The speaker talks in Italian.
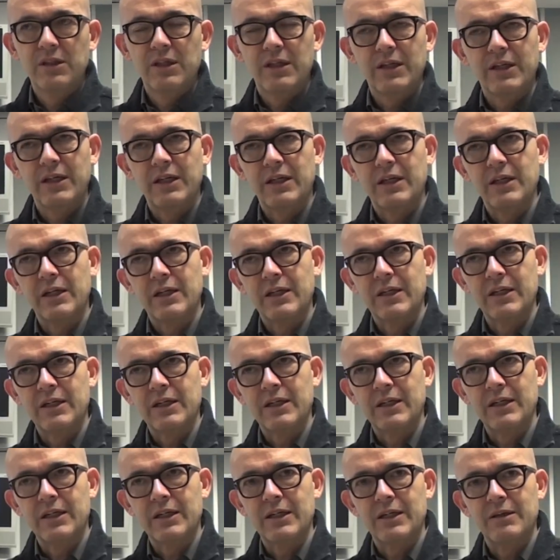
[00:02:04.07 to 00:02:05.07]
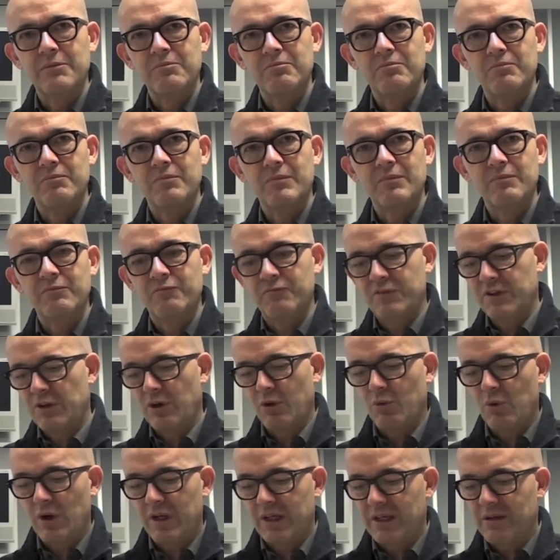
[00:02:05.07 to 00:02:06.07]
ehm, fino
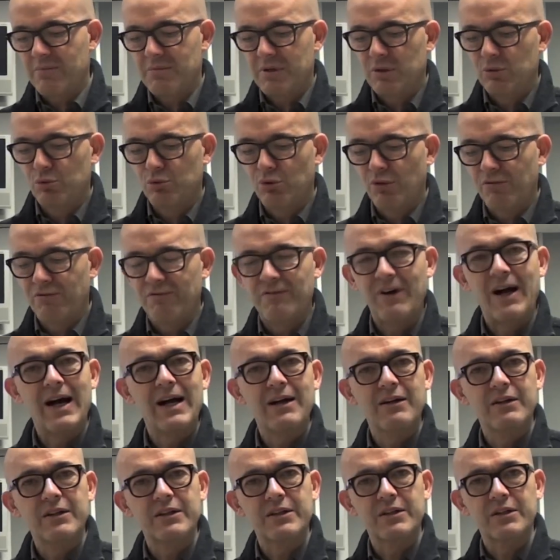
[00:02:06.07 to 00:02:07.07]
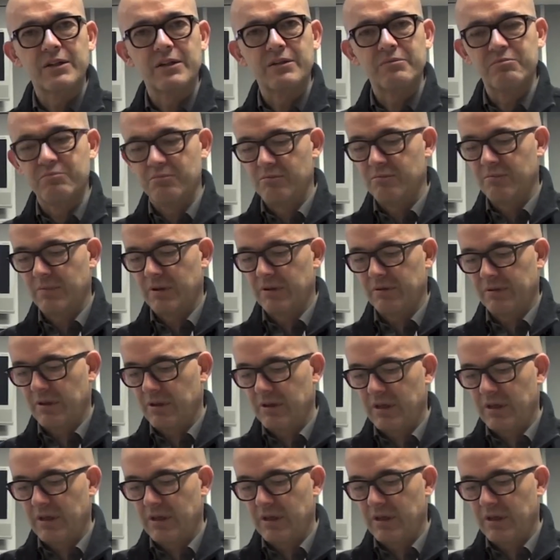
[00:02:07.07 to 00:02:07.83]
a qualche minuto fa, ehm,